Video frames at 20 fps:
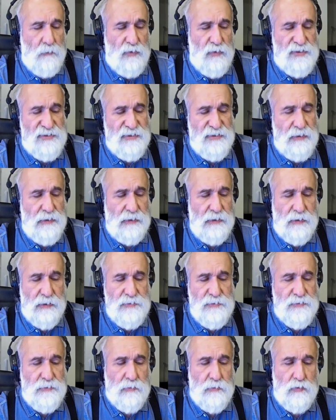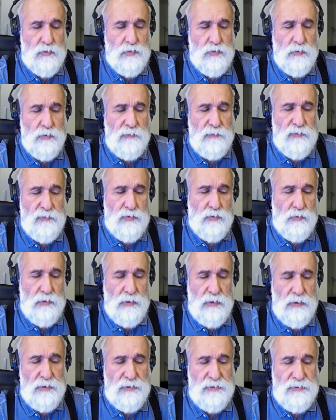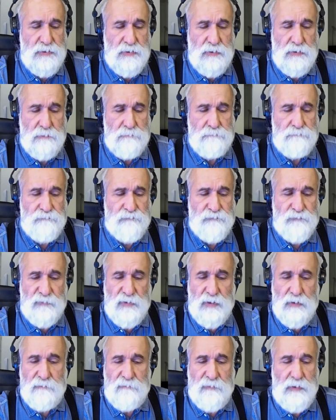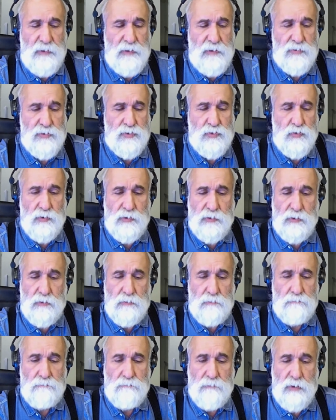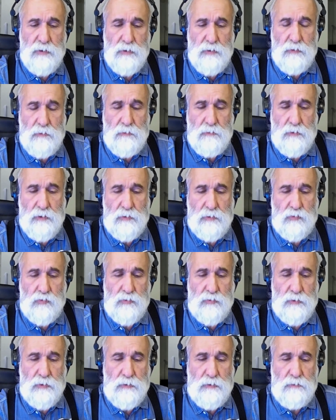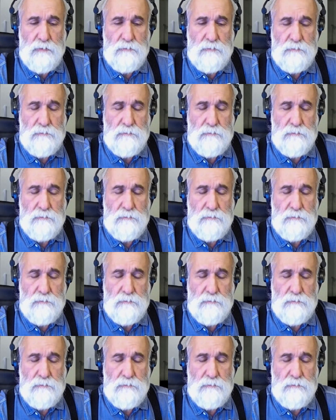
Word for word: председатель Конституционного суда России Валерий Зорькин, который э,